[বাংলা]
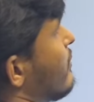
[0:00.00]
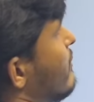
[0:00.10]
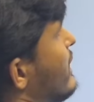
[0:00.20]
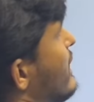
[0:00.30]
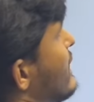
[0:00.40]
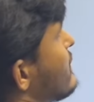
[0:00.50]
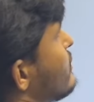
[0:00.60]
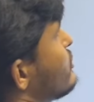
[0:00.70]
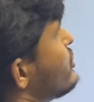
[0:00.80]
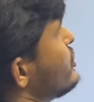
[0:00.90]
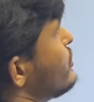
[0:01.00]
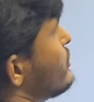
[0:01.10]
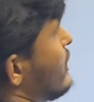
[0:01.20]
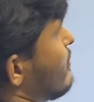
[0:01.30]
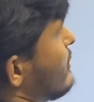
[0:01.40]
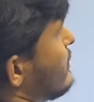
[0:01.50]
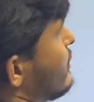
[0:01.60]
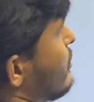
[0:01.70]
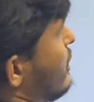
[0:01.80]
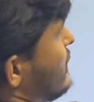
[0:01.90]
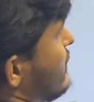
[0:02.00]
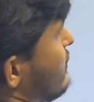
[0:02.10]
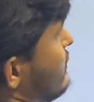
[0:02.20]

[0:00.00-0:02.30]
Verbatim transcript: ভাইয়া একটা কোশ্চিন শিওর থাকবে কয়টা